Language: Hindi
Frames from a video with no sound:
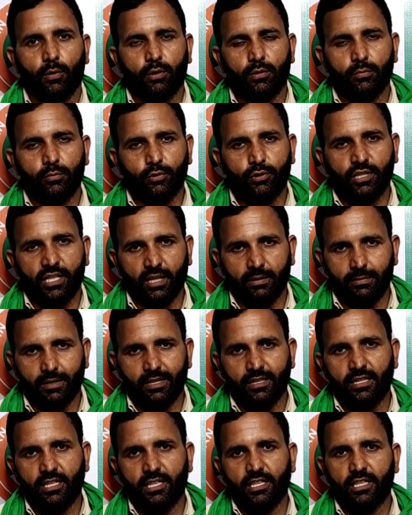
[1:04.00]
और
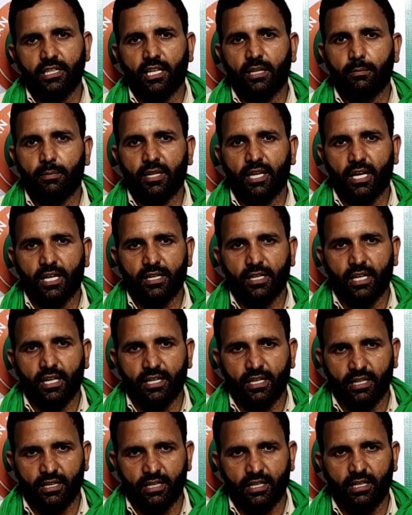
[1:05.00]
मुख्यमंत्री के बयान आ
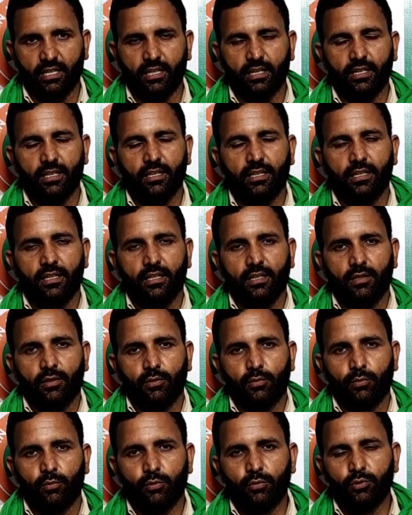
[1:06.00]
रहे थे
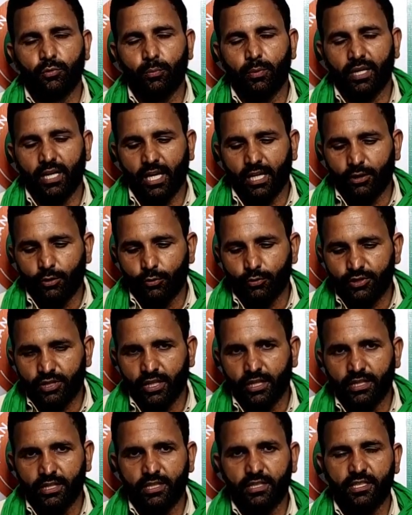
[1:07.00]
उन बयानों से
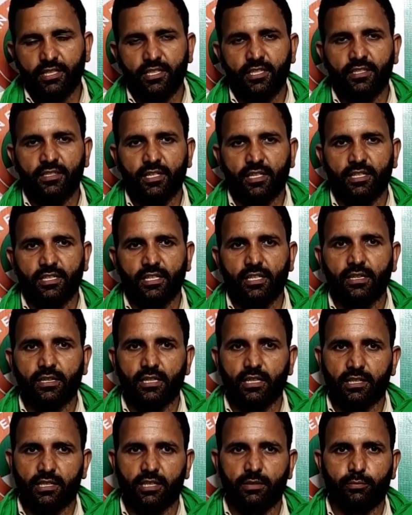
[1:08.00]
ही किसी
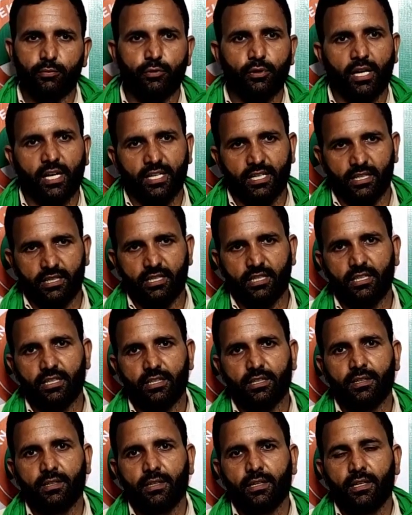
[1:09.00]
षडयंत्र की बुआ आ रही थी
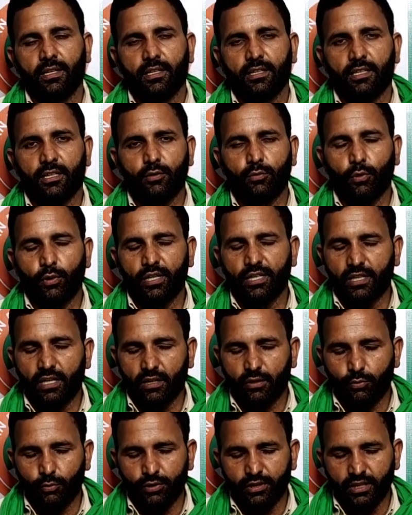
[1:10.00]
कि कोई न
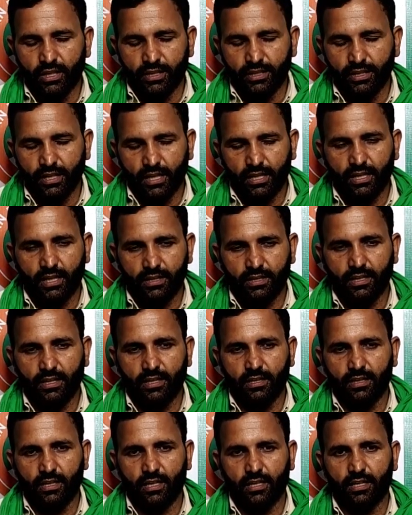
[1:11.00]
कोई हरियाणा के
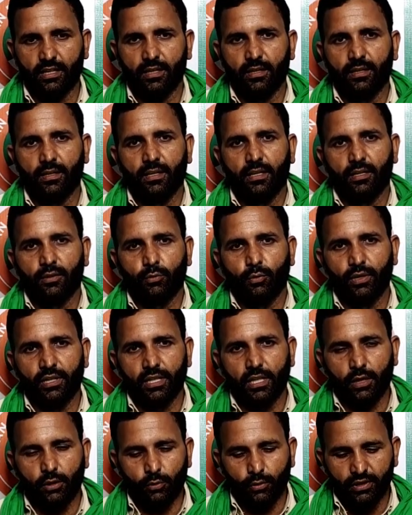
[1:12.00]
अंदर कोई
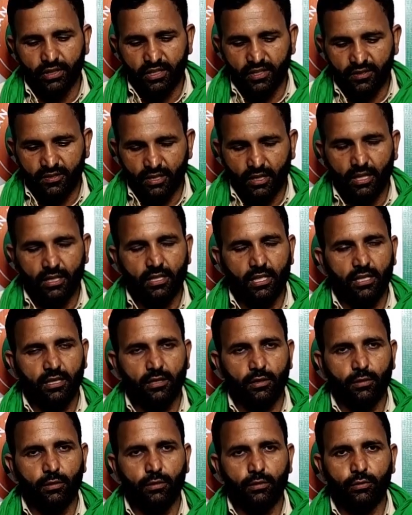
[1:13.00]
न कोई किसान
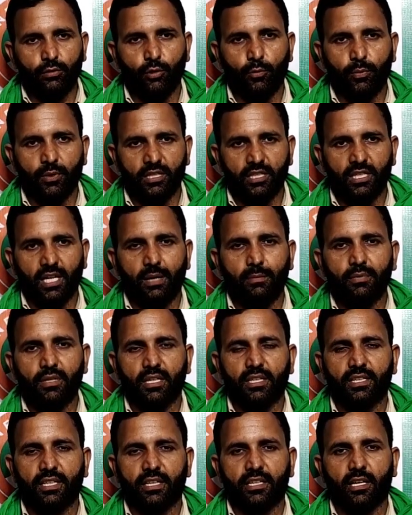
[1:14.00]
आंदोलन को बदनाम
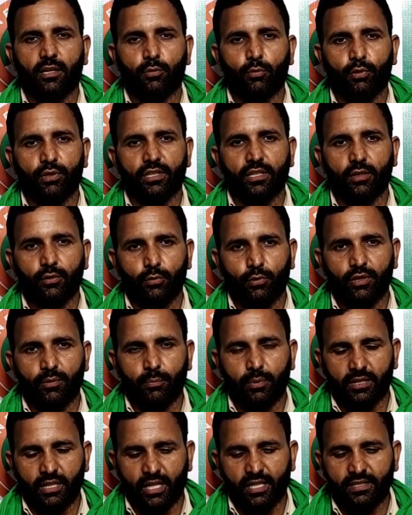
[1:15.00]
करने का कोई न कोई
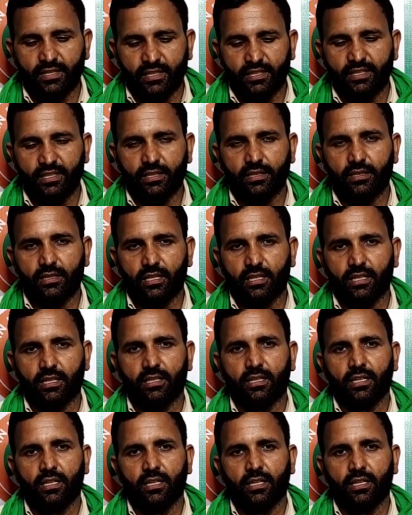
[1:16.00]
बड़ा षड्यंत्र